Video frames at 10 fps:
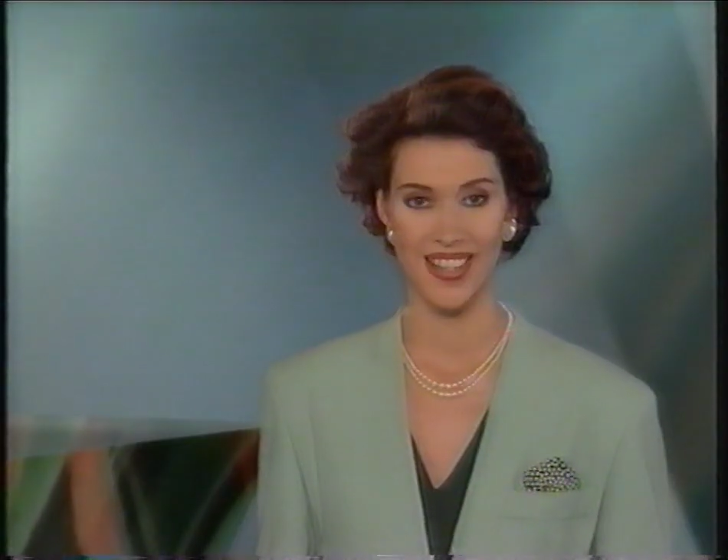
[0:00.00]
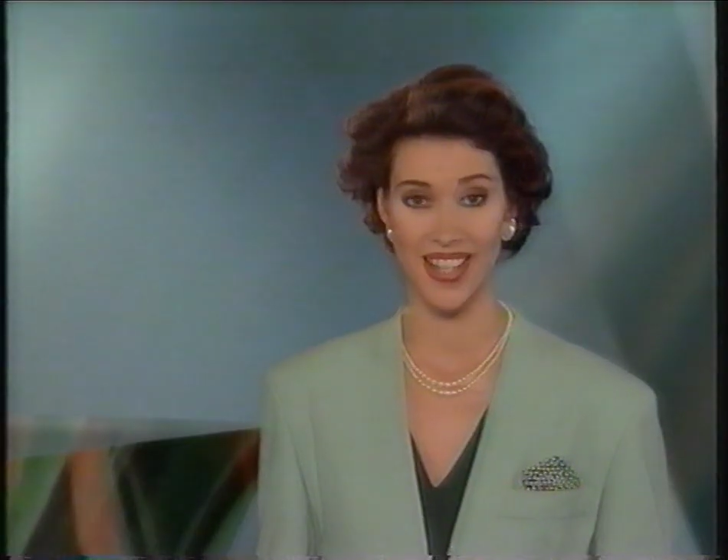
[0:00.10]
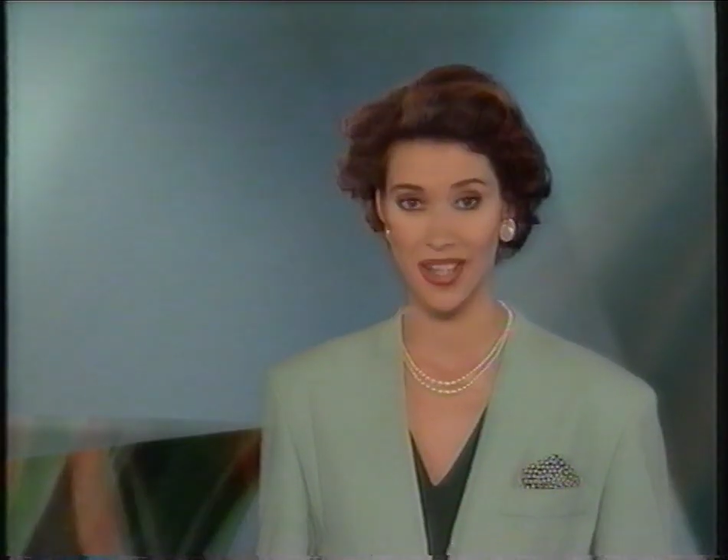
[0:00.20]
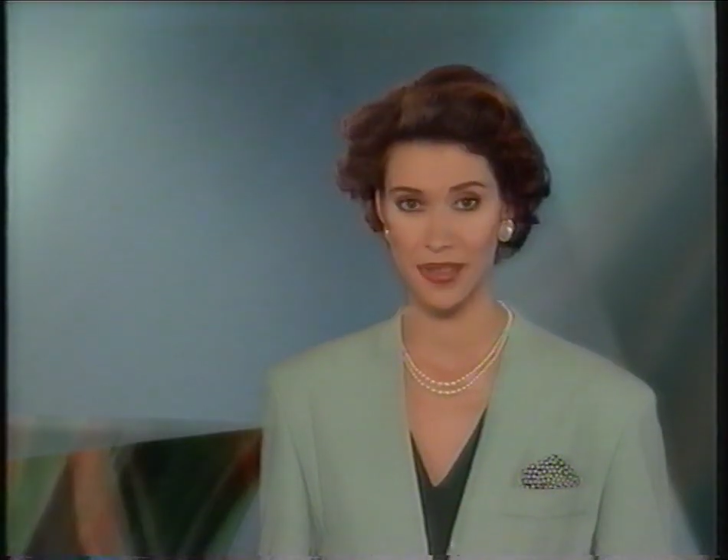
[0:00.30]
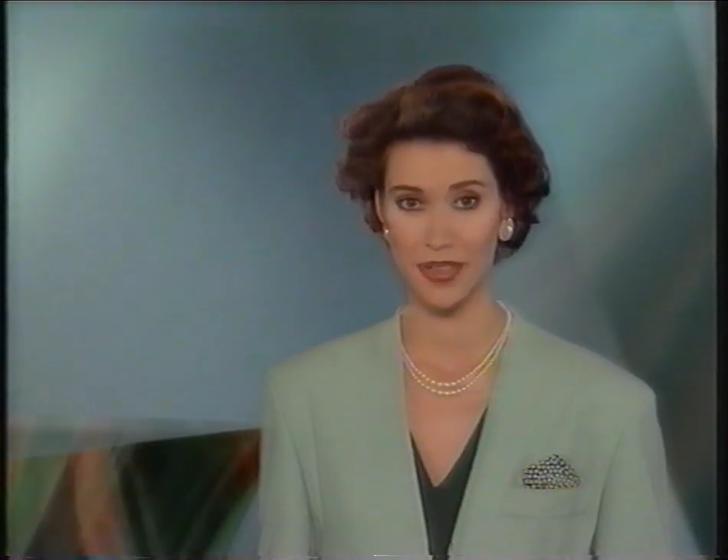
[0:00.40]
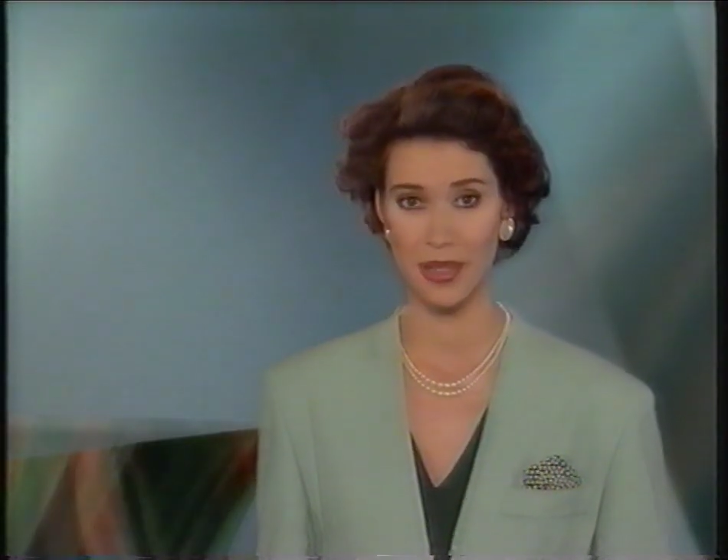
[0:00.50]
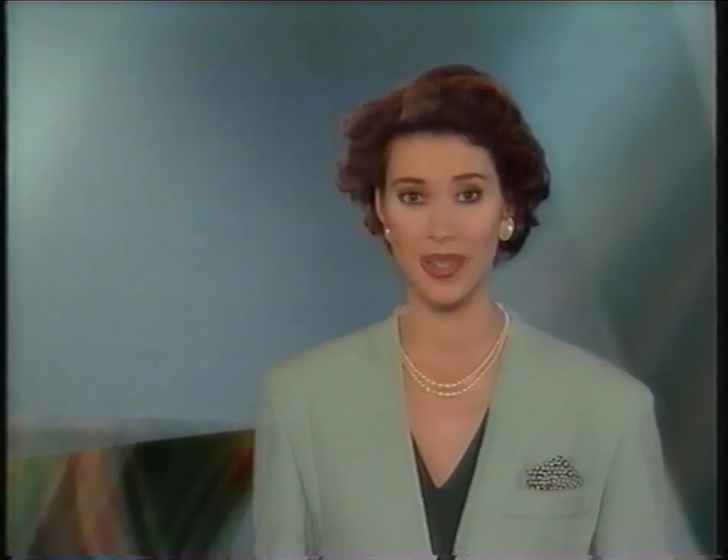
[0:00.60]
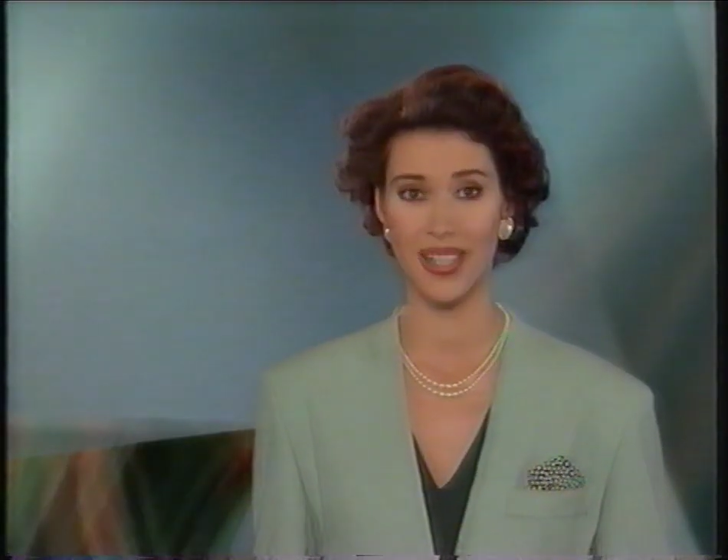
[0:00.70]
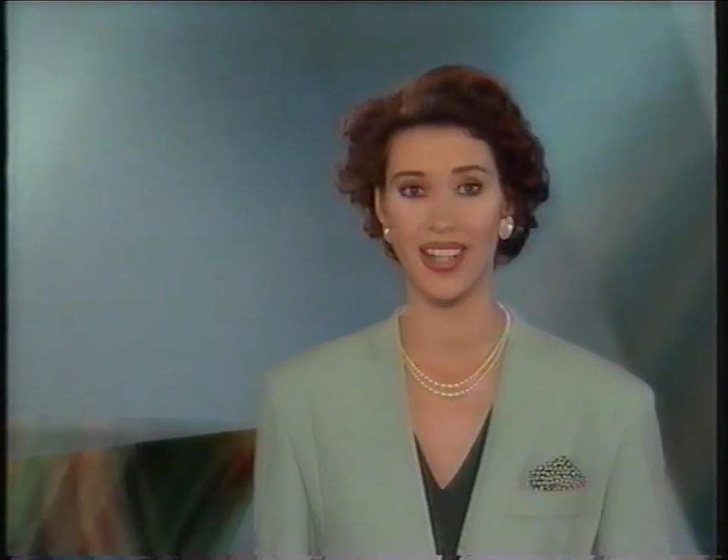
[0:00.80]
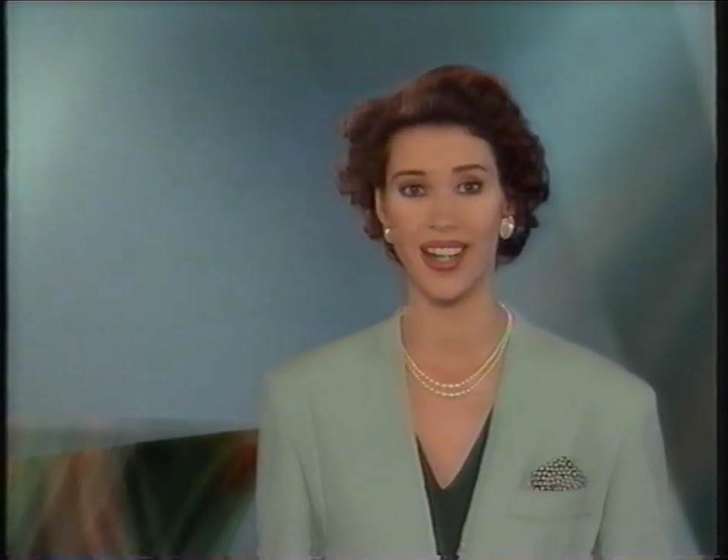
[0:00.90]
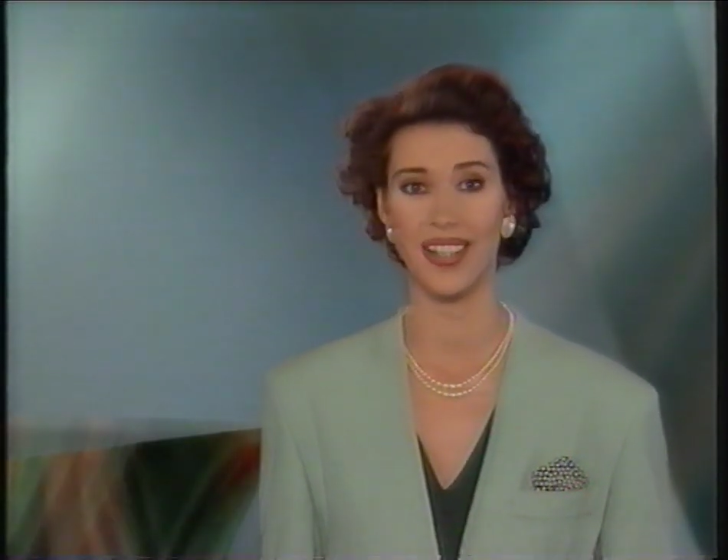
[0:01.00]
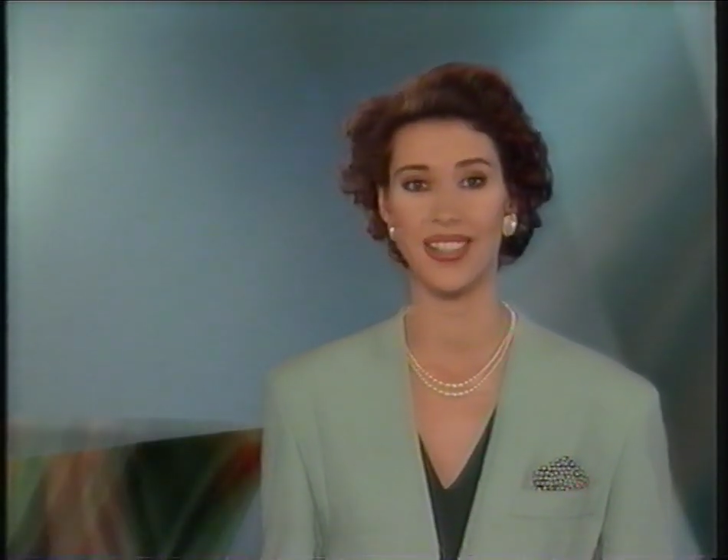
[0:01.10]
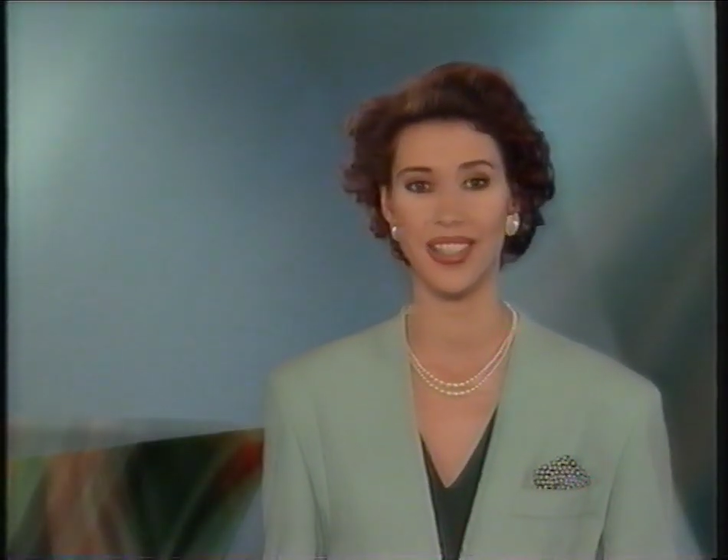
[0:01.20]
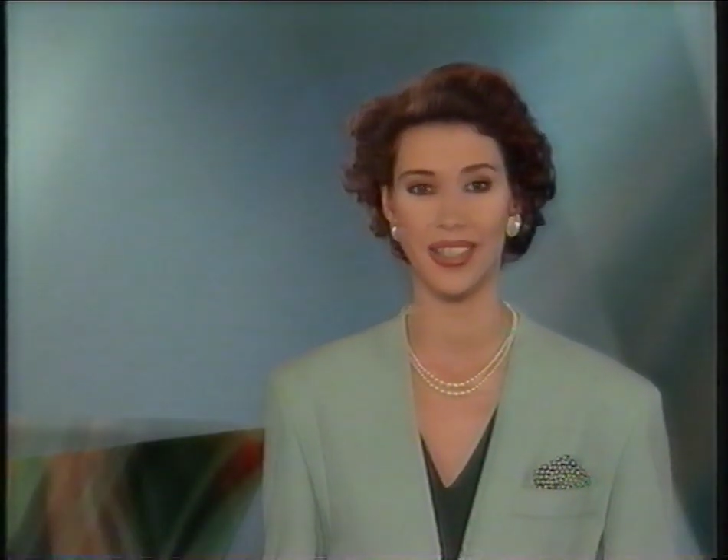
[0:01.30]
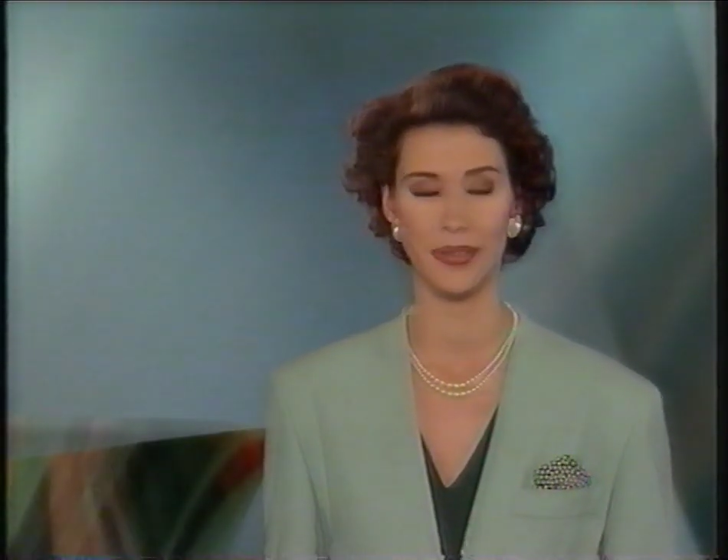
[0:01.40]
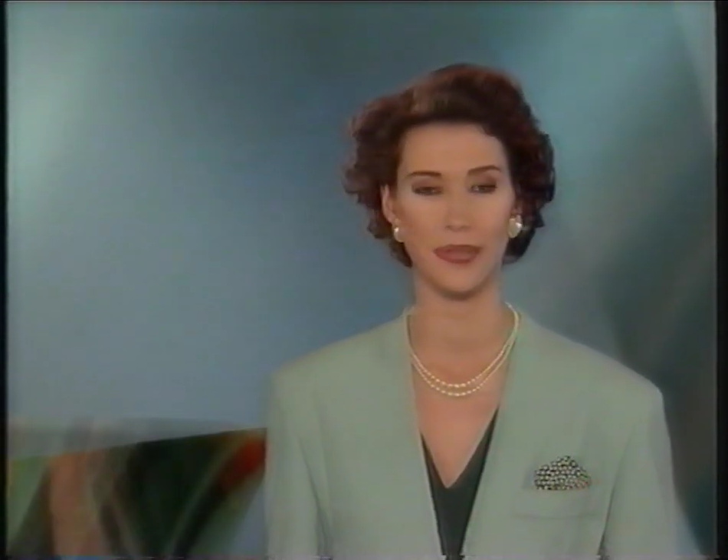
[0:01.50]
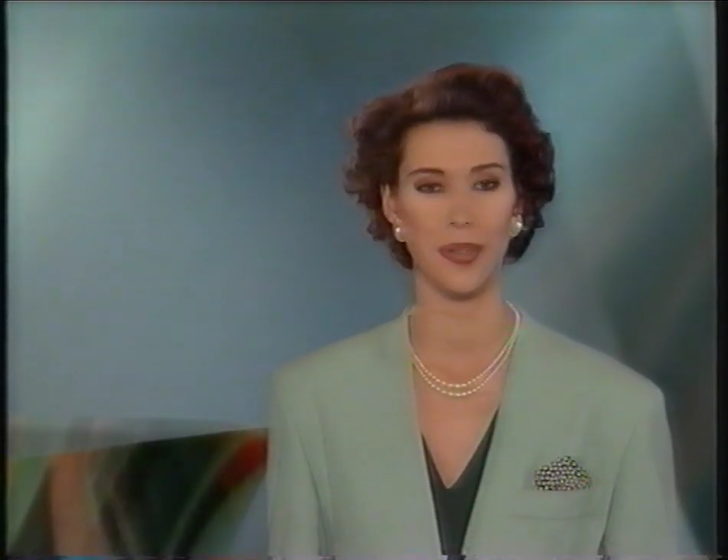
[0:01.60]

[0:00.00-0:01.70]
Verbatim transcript: Seine Filme garantieren